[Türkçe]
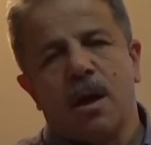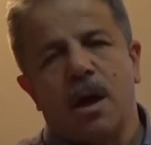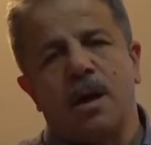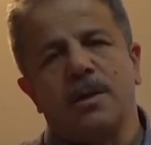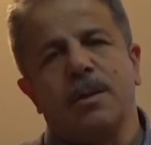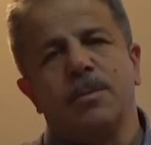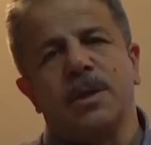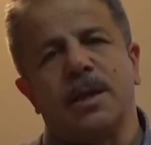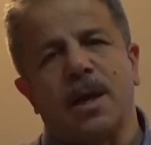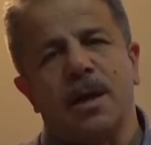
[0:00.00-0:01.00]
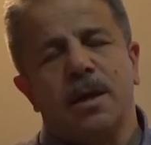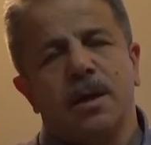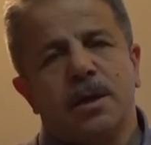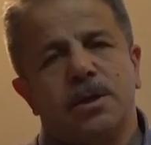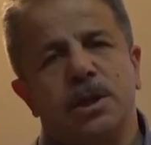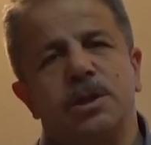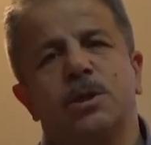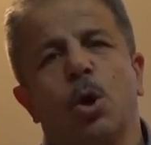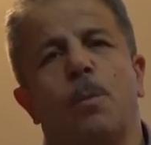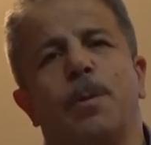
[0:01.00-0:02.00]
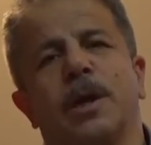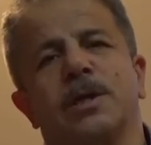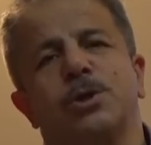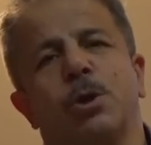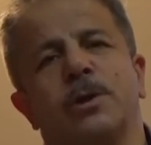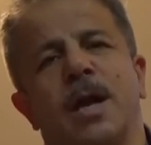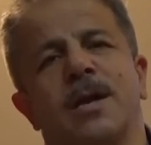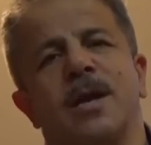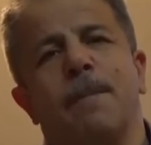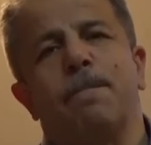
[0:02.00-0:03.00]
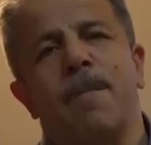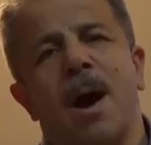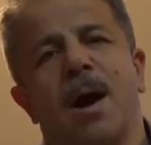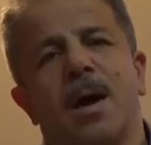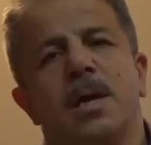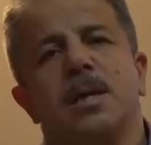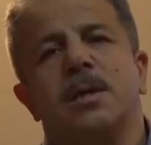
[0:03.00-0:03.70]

Anlamında da çeşitli operasyonlar yapma